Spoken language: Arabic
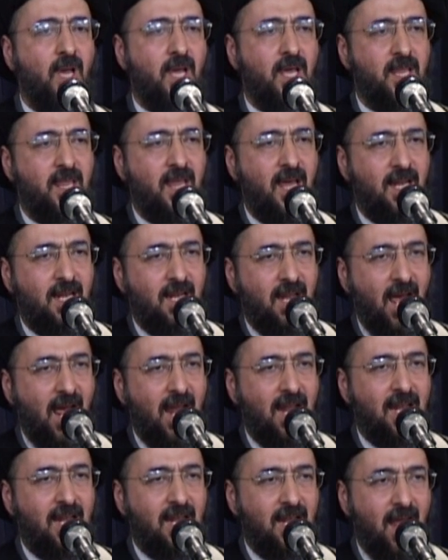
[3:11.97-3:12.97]
فإذا
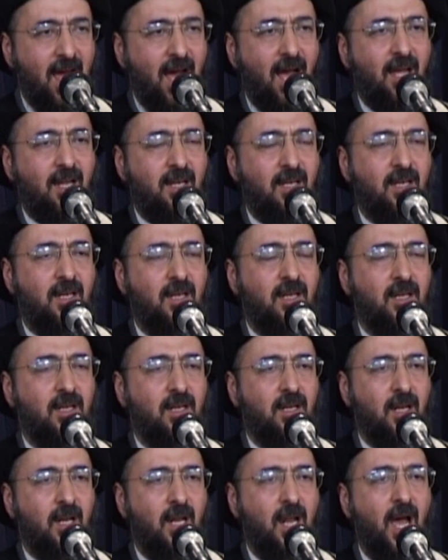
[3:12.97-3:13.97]
اللعن
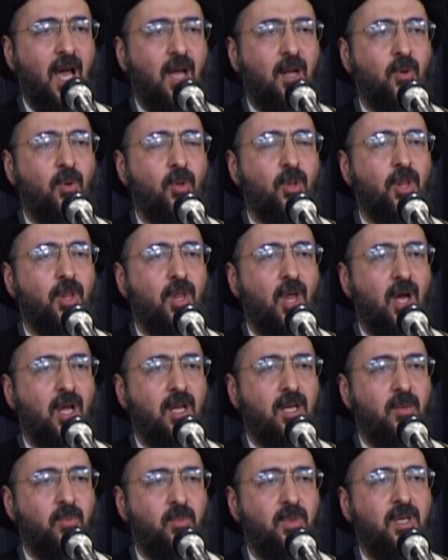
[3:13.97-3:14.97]
لعن
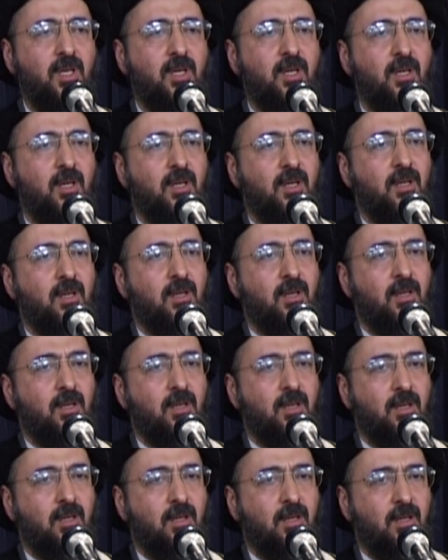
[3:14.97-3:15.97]
الظالمين
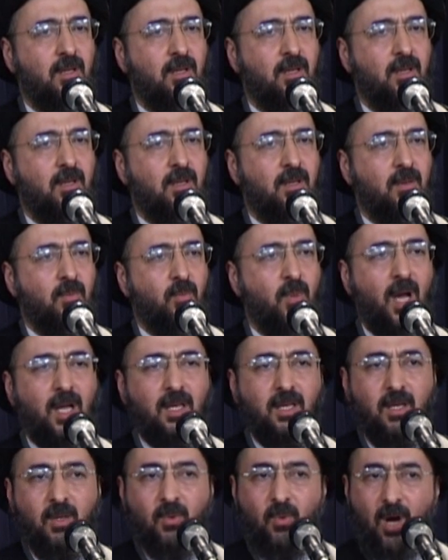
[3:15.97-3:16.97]

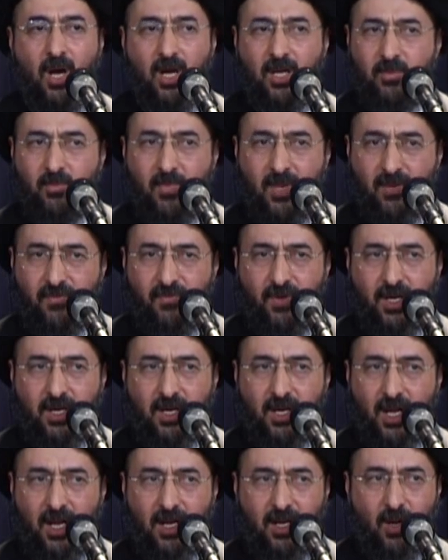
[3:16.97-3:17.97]
بعدين واحد ما
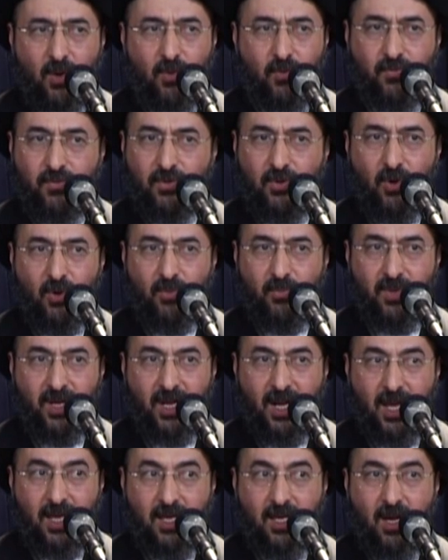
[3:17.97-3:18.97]
يفكر أنه في يوم
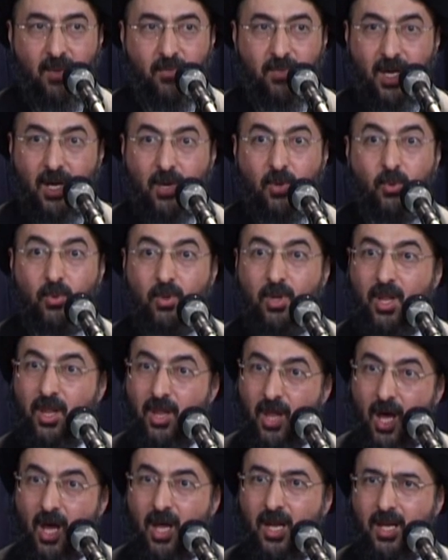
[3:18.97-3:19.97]
من الأيام
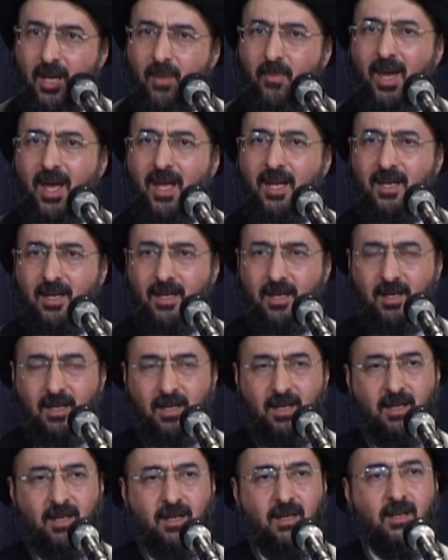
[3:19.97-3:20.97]
يكون ظالما